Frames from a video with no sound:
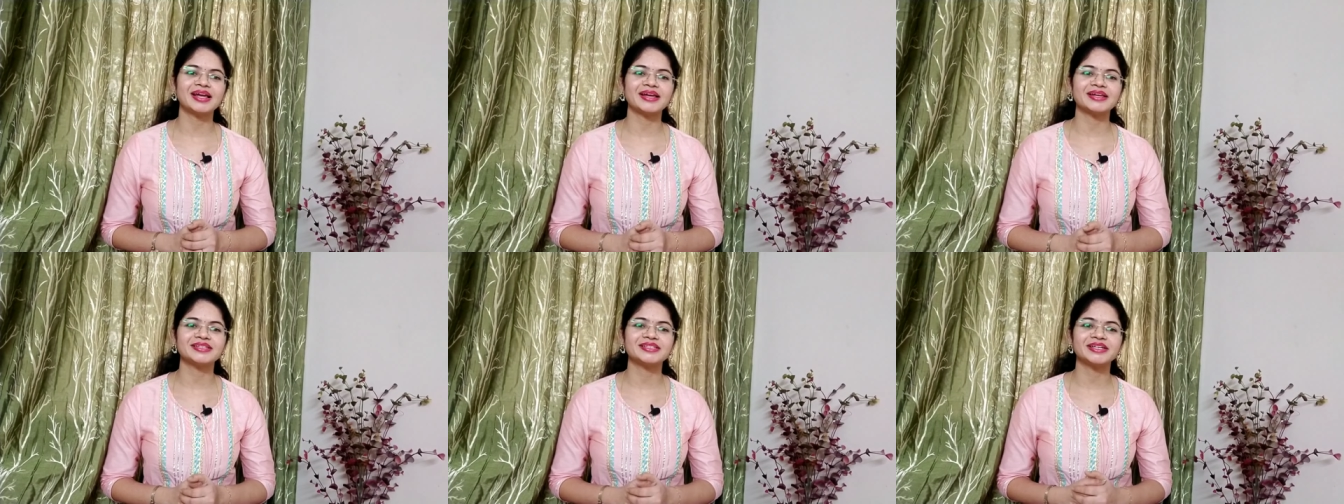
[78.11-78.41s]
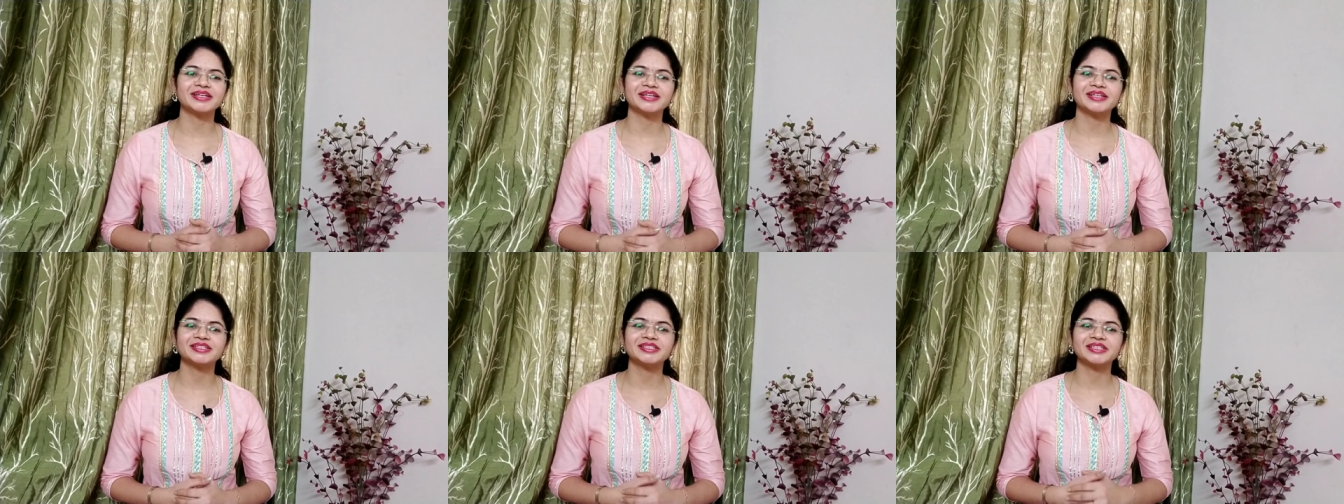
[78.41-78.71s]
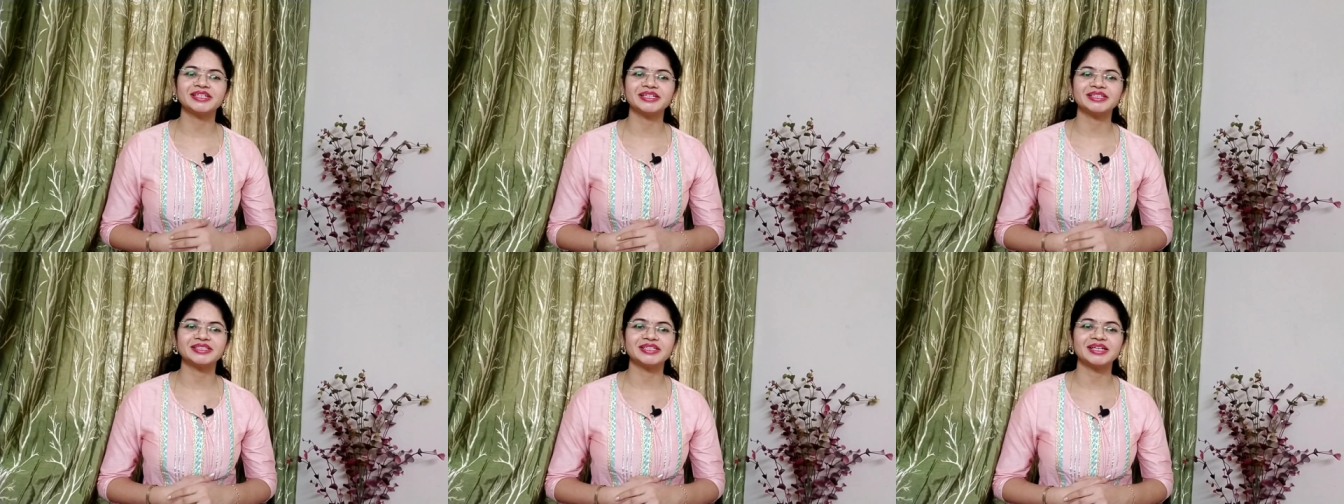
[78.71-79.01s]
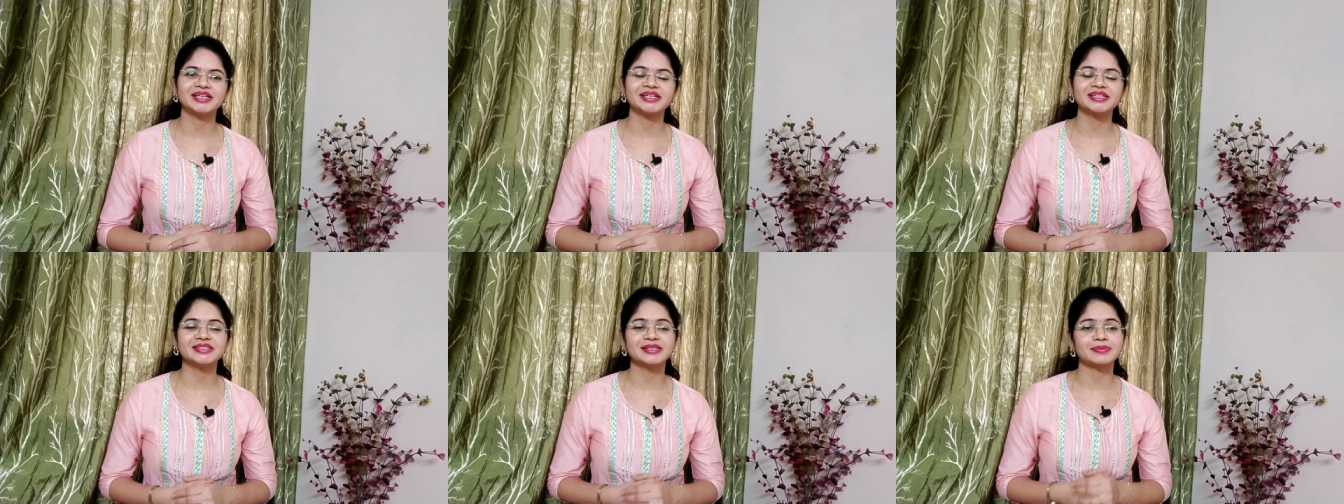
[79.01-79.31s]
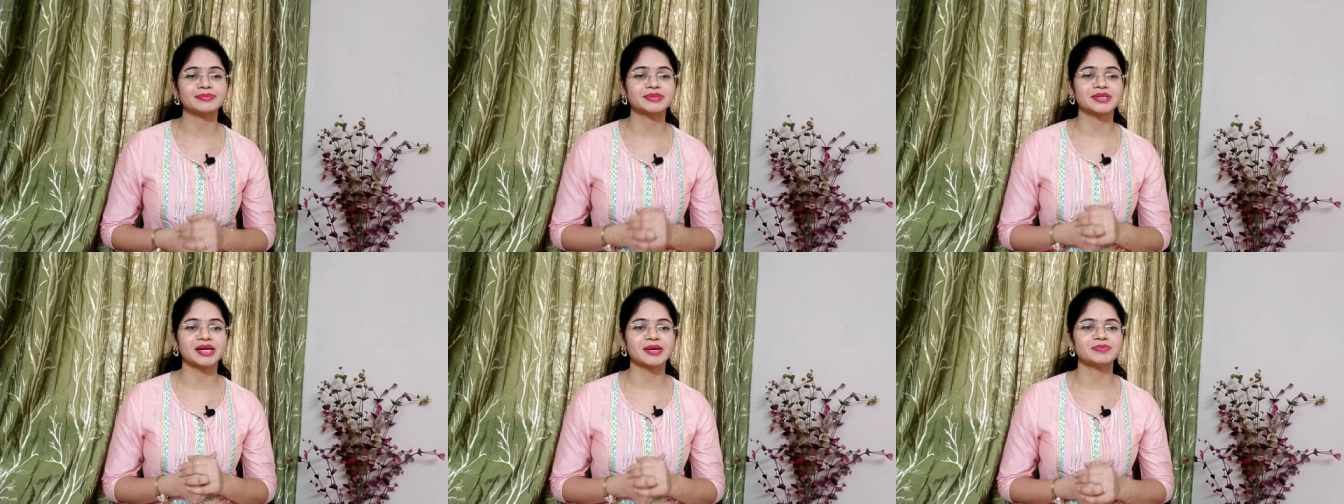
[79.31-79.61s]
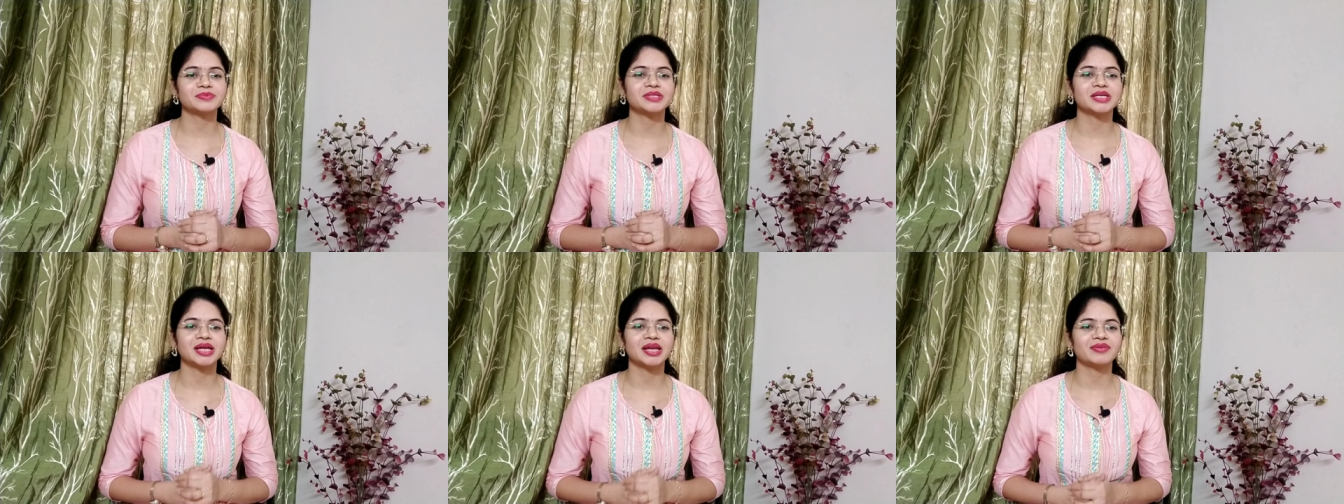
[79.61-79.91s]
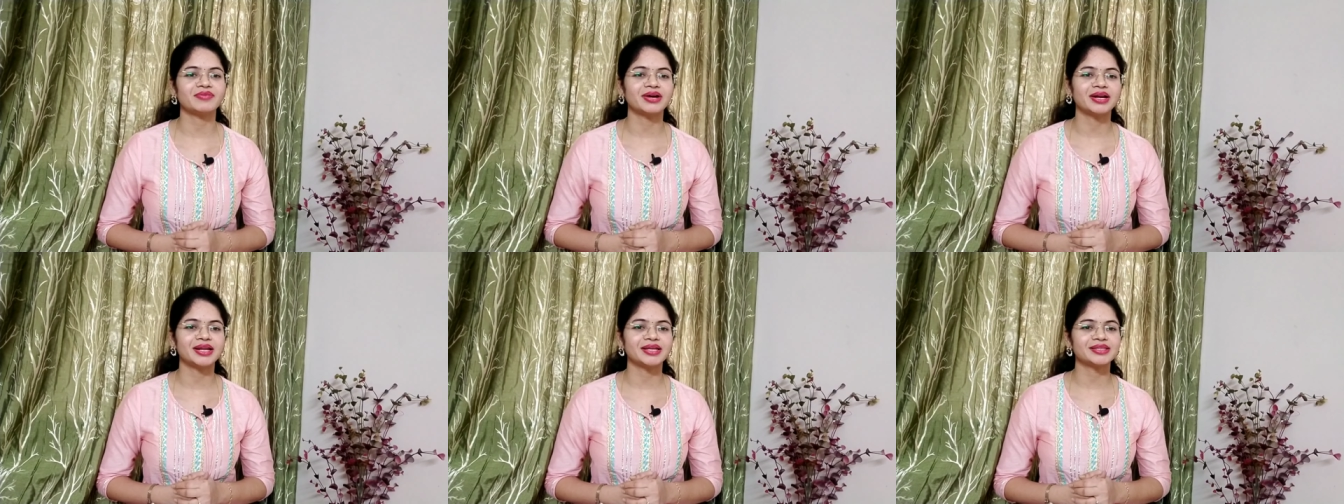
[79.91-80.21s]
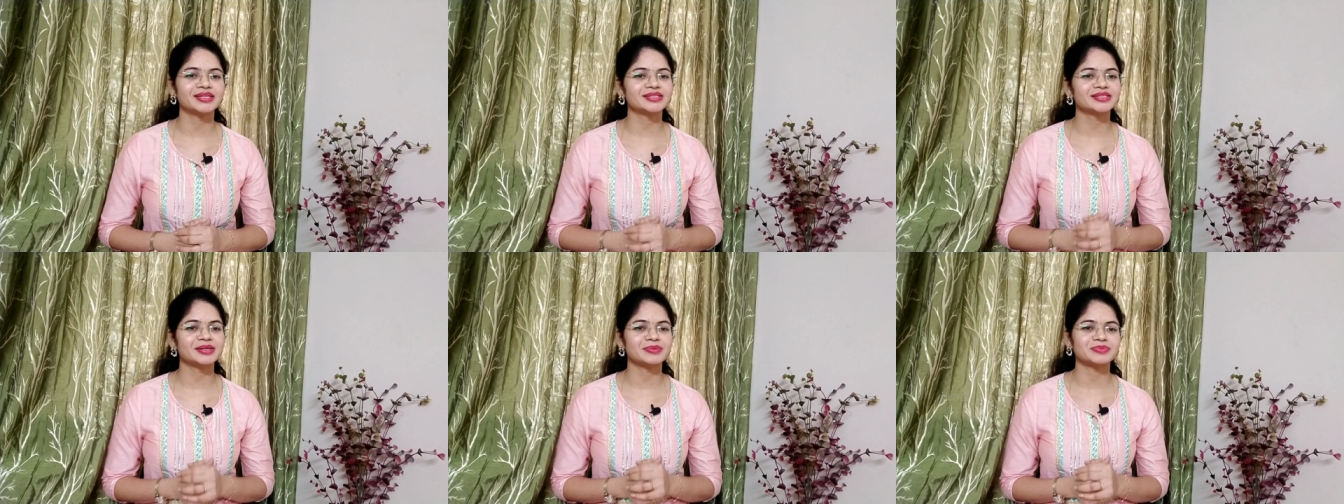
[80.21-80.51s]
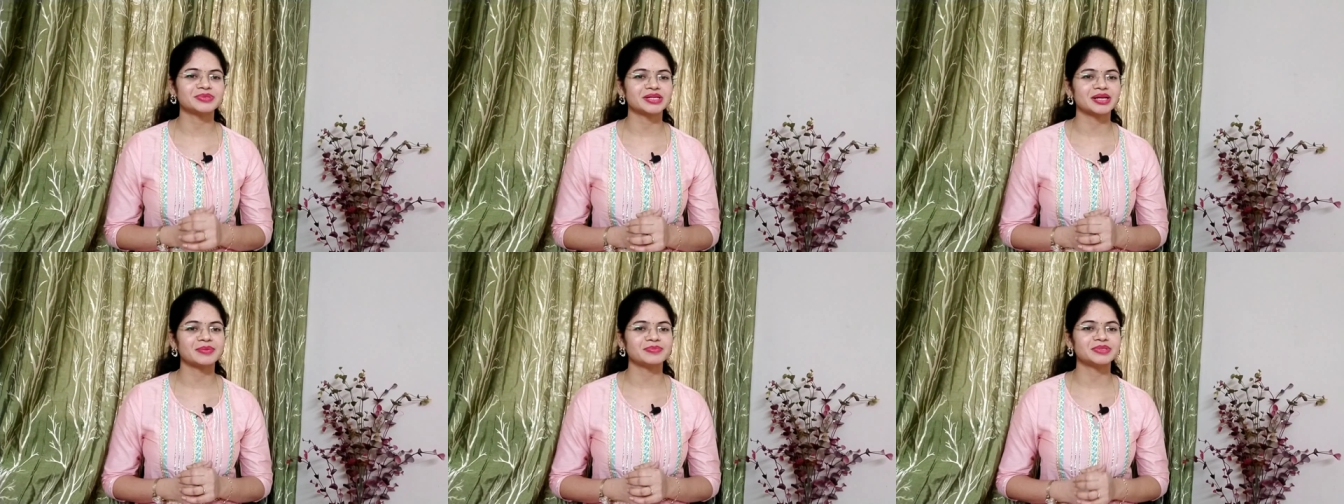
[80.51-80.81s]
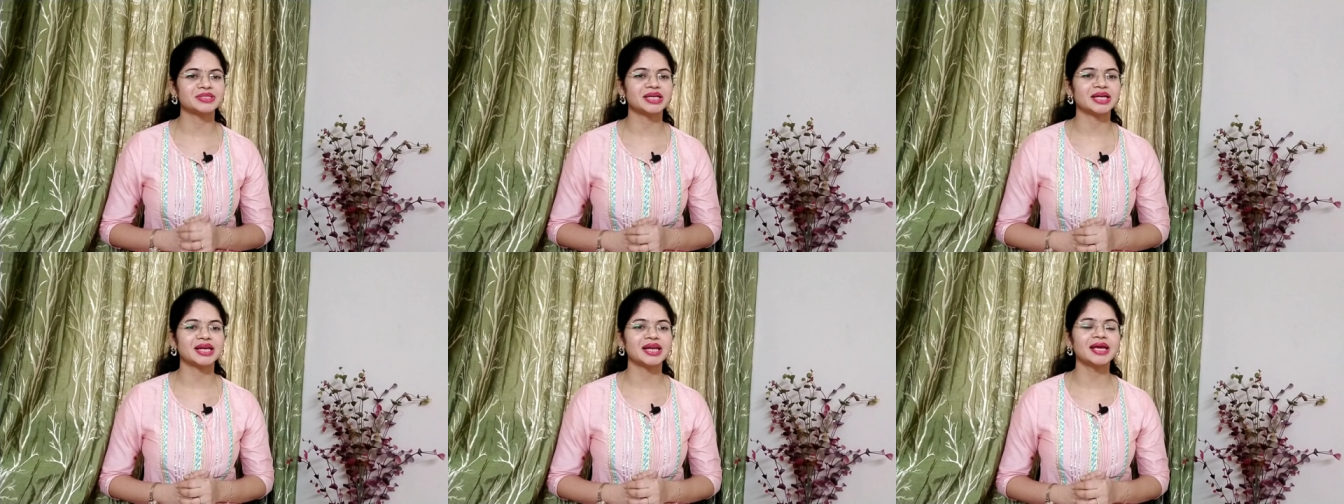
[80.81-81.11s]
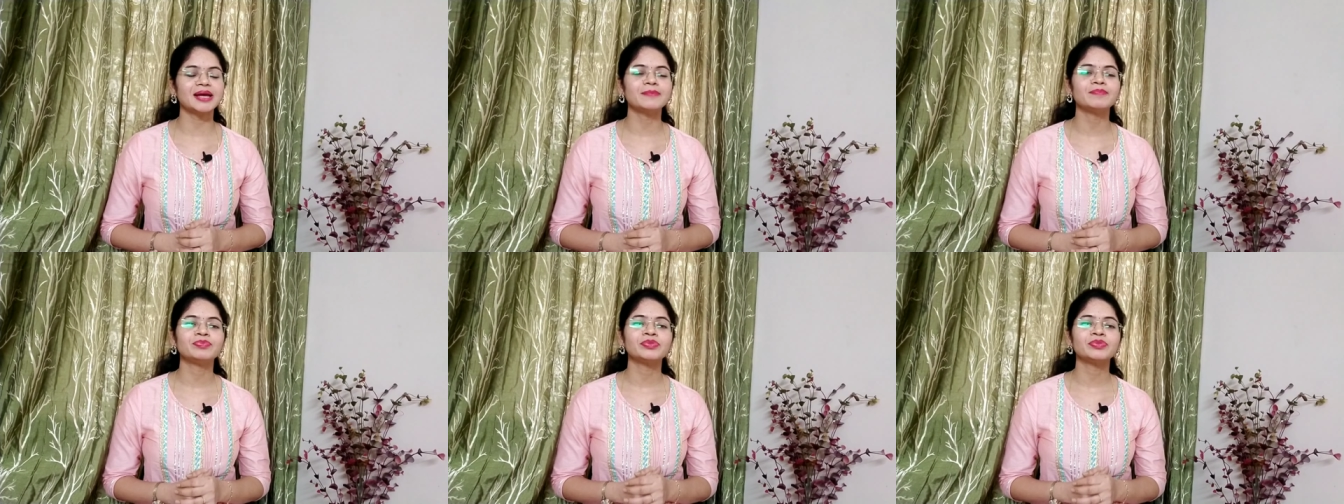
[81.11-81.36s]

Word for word: లైక్ చేయండి షేర్ చేయండి సబ్స్క్రైబ్ చేయని వాళ్ళైతే సబ్స్క్రైబ్ చేయండి